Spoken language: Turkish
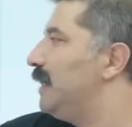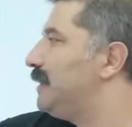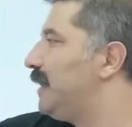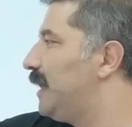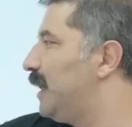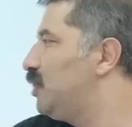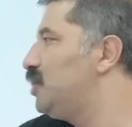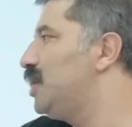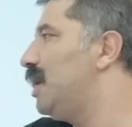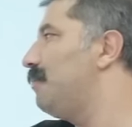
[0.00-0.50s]

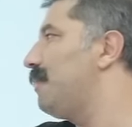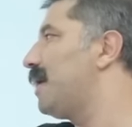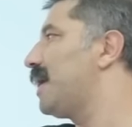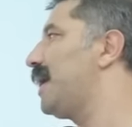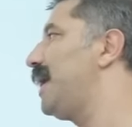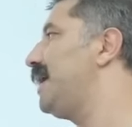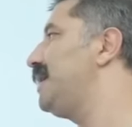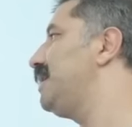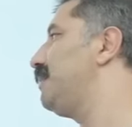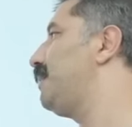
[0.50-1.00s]
Derece yapmak
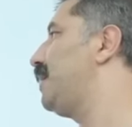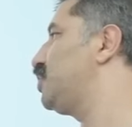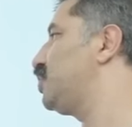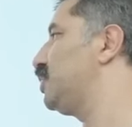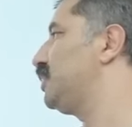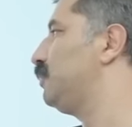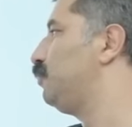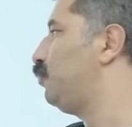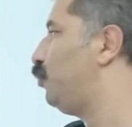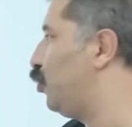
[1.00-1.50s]
hayaliyle
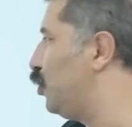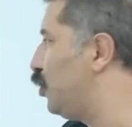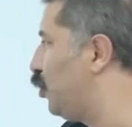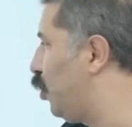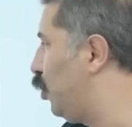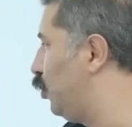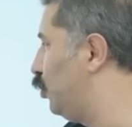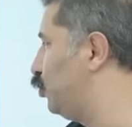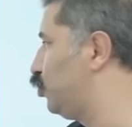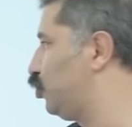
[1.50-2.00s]
başladı bu
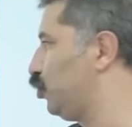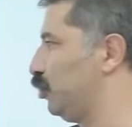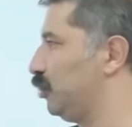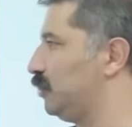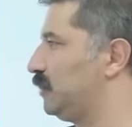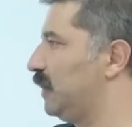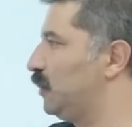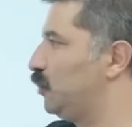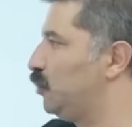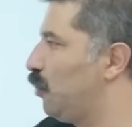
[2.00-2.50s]

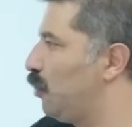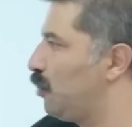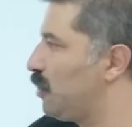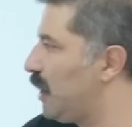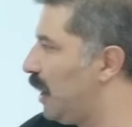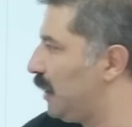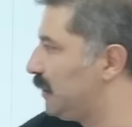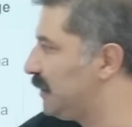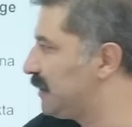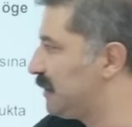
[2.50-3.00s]
yolculukta diyor.
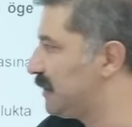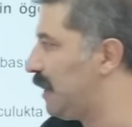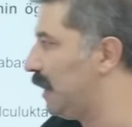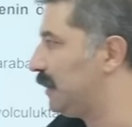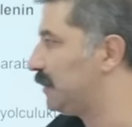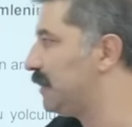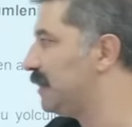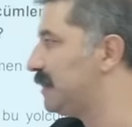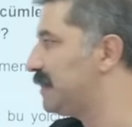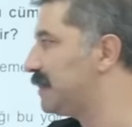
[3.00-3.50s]
Yalnız
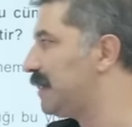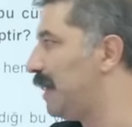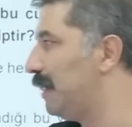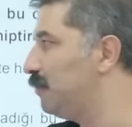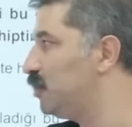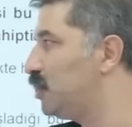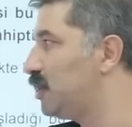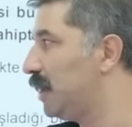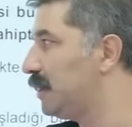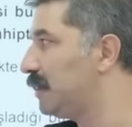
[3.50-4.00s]
kaldı. Nasıl
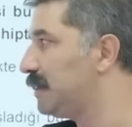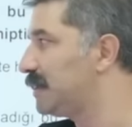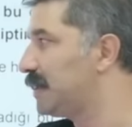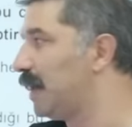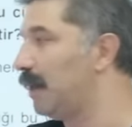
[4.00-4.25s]
kalmış? Yalnız